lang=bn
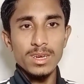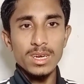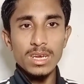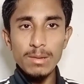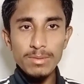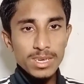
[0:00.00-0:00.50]

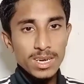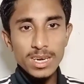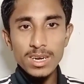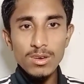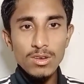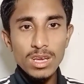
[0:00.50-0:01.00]
এটা ক্যাপিটাল
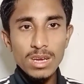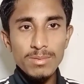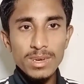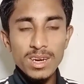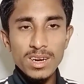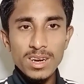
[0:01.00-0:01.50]
লেটারে হলে
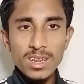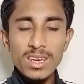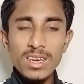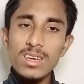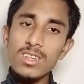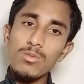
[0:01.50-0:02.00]
ক্যাপিটাল লেটারে
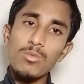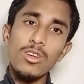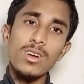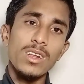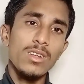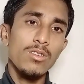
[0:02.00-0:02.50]
স্মল
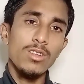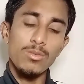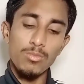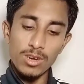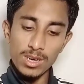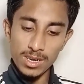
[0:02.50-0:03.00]
লেটারে হলে
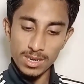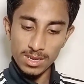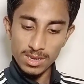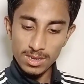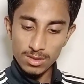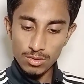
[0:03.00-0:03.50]
স্মল লেটারে
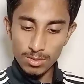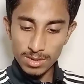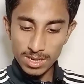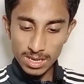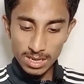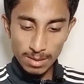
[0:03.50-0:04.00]
তো
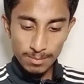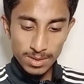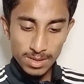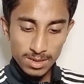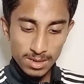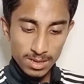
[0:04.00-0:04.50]
আমরা এটা
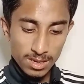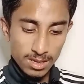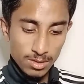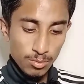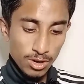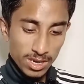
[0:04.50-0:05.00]
ক্যাপিটাল
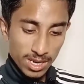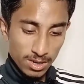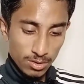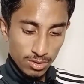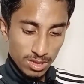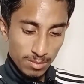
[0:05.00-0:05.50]
স্মল
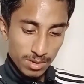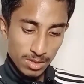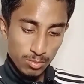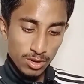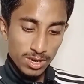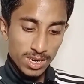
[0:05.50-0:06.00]
লেটারে রয়েছে আমরা
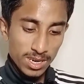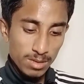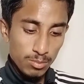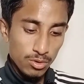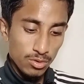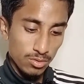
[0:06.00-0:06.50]
স্মল
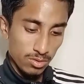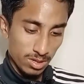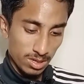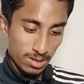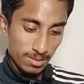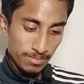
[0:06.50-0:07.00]
লেটারেই পূরণ
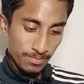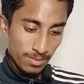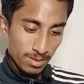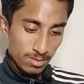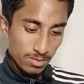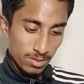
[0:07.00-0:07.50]
করছি
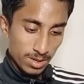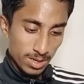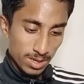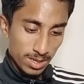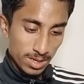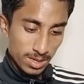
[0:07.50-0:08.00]
সো
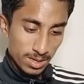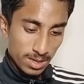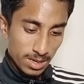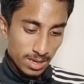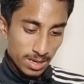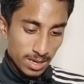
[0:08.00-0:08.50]
এখানে
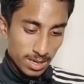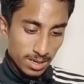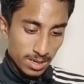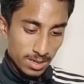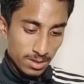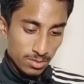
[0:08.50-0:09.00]
আর
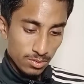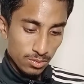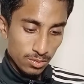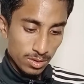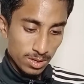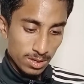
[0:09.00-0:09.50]
আর
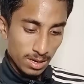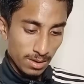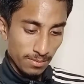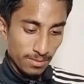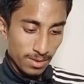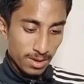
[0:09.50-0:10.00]
টু ডি
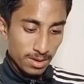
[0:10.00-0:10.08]
এফ